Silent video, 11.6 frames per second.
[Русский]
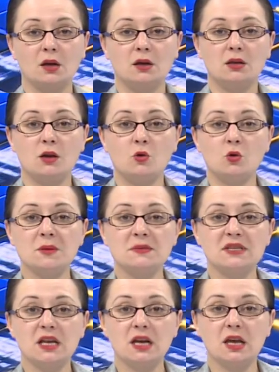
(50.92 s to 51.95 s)
На круглом
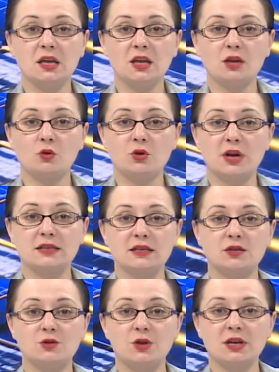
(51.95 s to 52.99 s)
столе «Нет утрате
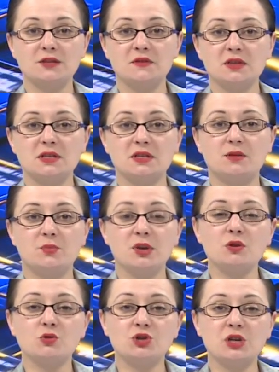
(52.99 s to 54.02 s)
государственности»
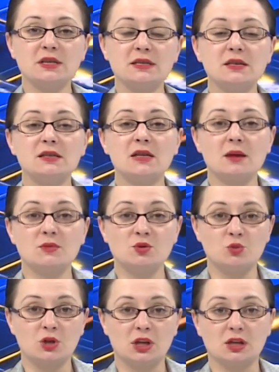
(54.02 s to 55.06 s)
принял участие и сам
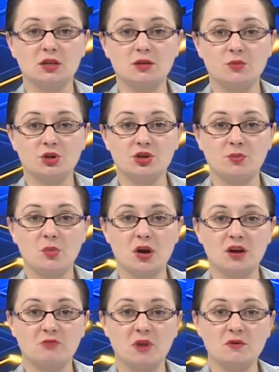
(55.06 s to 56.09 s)
депутат Акылбек
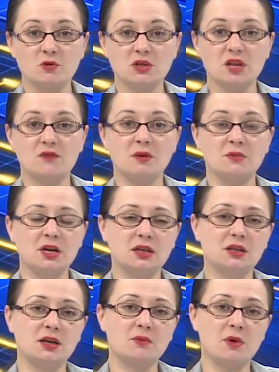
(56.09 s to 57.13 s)
Джапаров. По его словам,
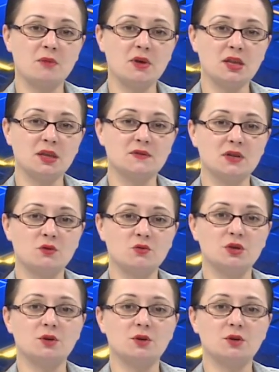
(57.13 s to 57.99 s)
некоторые моменты в законе